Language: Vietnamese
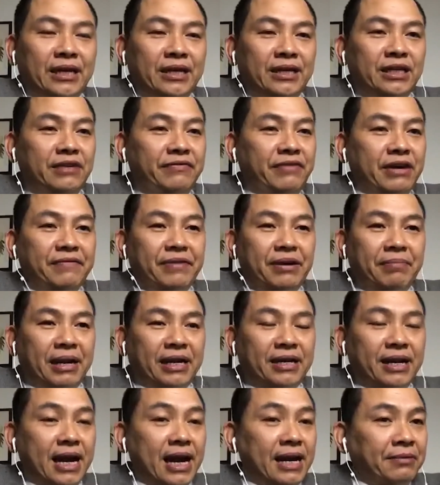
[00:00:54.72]
Như vậy về
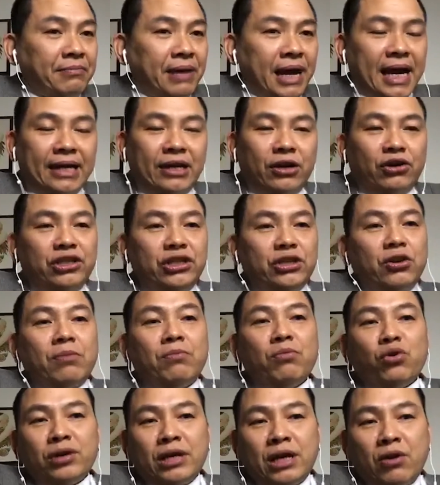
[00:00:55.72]
mặt căn bản nó chỉ có
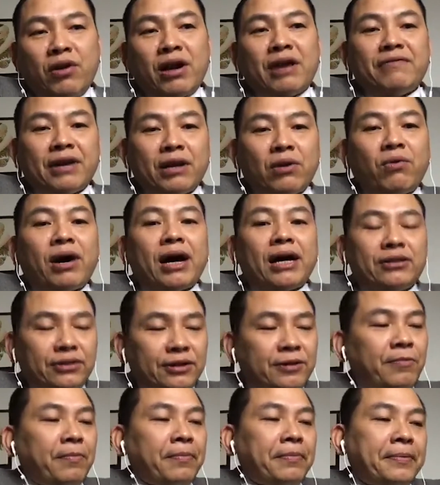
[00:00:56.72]
bốn cái loại văn hóa thôi.
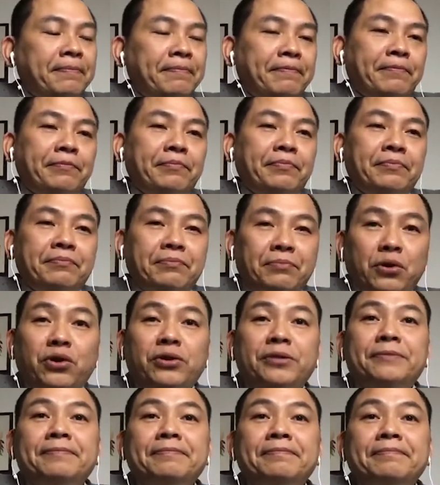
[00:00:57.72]

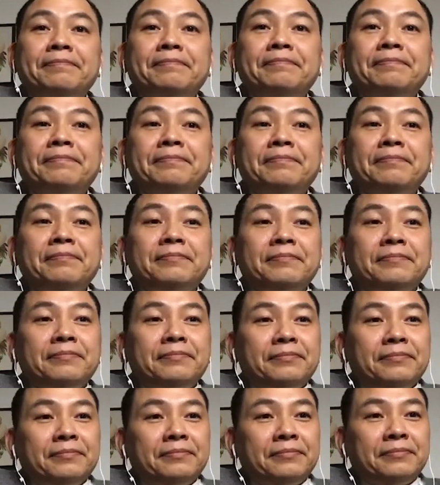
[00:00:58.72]
Một
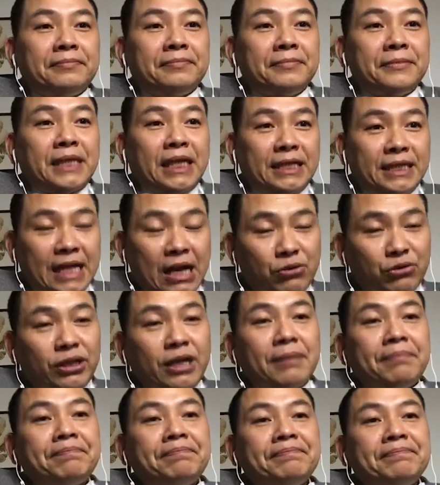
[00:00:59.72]
là giao
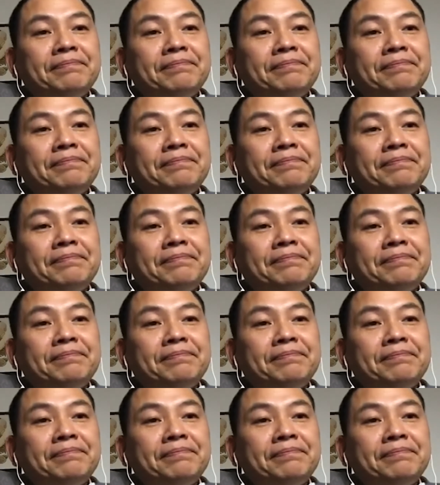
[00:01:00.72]
tiếp,